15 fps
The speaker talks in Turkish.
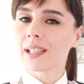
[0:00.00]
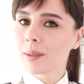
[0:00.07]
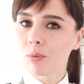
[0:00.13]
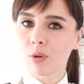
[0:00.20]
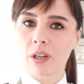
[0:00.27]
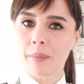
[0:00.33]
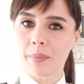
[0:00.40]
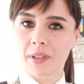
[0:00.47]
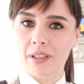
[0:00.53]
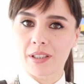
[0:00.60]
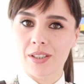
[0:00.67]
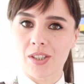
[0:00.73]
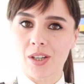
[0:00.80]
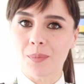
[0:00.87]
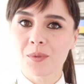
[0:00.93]
Niye böyle bir
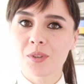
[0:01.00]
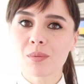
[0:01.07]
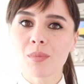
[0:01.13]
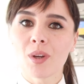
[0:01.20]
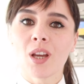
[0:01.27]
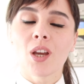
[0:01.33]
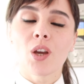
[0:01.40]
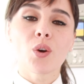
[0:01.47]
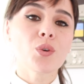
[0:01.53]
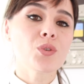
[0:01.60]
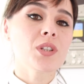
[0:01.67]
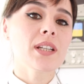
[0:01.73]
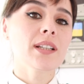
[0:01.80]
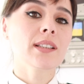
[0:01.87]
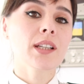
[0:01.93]
giriş yaptım?
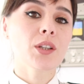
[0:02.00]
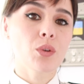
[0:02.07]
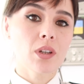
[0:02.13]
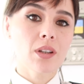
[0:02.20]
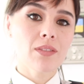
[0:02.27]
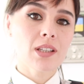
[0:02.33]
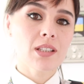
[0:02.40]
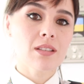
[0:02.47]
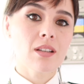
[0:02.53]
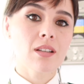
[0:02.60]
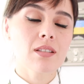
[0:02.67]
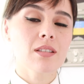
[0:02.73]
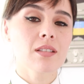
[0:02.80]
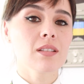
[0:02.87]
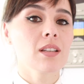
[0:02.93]
Öncelikle görev
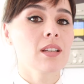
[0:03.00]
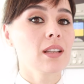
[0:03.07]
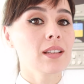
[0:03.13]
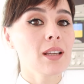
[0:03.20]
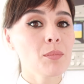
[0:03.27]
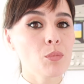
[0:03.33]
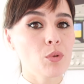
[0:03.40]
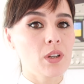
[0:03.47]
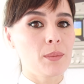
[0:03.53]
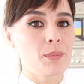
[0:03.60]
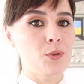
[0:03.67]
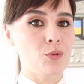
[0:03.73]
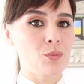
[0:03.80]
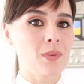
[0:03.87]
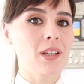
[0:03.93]
esnasında neden
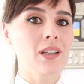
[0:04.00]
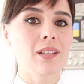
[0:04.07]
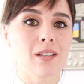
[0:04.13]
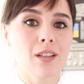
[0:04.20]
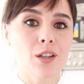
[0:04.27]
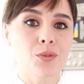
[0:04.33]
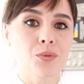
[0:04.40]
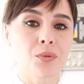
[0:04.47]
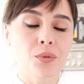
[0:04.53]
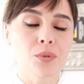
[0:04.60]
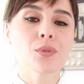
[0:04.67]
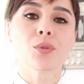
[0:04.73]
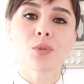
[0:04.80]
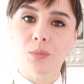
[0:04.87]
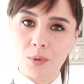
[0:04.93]
böyle bir cümleye ihtiyaç
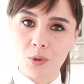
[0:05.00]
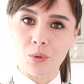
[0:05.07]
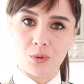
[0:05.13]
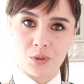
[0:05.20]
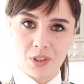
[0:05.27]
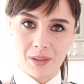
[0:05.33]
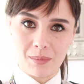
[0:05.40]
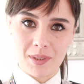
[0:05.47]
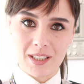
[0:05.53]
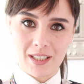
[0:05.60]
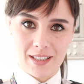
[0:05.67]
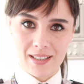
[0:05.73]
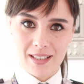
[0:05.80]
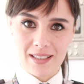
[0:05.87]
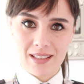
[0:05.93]
duyulur onu bir konuşalım
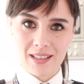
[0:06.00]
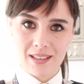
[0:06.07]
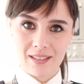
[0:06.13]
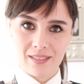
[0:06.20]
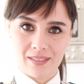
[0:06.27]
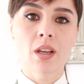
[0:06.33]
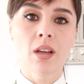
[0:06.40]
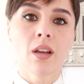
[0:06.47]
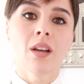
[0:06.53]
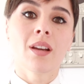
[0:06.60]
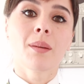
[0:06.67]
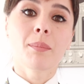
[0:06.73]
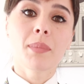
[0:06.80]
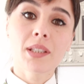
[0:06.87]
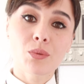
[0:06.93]
isterseniz.
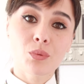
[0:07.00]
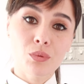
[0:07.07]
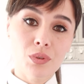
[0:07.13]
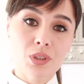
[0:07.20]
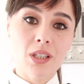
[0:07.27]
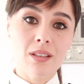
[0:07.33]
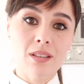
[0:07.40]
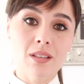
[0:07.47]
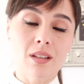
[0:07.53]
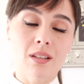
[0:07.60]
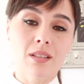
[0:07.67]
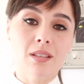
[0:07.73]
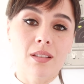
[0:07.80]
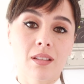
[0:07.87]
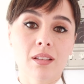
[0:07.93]
Biz uçuş
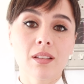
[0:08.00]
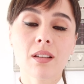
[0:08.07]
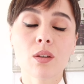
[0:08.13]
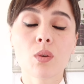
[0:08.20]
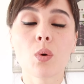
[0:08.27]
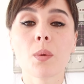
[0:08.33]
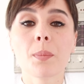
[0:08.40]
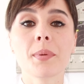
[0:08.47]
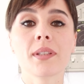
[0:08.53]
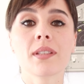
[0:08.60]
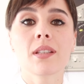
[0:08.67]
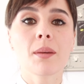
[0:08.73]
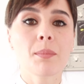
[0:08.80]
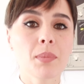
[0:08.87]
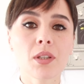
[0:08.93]
esnasında
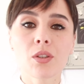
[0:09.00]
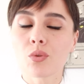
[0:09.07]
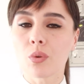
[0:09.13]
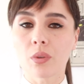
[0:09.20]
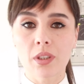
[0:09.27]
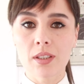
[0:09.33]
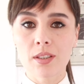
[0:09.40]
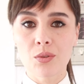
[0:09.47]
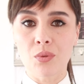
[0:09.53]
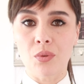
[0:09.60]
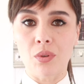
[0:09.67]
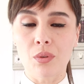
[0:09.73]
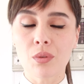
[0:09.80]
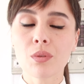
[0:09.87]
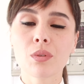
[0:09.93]
kokpitte birçok iş
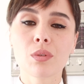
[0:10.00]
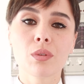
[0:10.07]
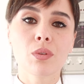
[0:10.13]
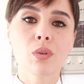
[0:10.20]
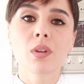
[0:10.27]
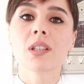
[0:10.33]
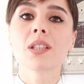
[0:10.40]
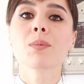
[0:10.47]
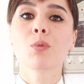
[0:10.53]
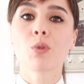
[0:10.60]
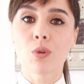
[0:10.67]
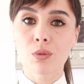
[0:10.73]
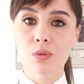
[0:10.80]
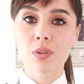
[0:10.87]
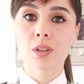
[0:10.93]
yükünü
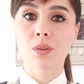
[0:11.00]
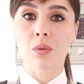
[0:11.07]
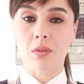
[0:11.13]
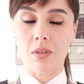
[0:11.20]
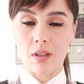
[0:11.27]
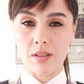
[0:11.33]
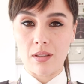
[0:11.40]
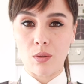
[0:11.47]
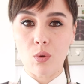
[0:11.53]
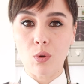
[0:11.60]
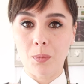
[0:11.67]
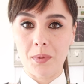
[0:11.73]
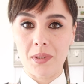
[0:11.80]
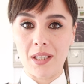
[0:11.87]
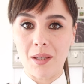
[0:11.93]
yönetip kontrol ediyoruz aslında
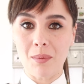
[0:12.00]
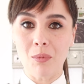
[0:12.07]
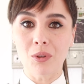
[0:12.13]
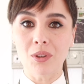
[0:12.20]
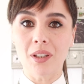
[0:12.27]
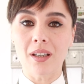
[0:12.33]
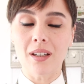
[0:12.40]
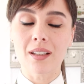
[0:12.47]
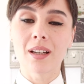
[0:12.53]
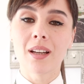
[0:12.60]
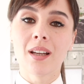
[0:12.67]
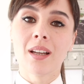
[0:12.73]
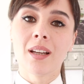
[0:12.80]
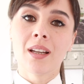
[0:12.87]
kokpit ekibi olarak.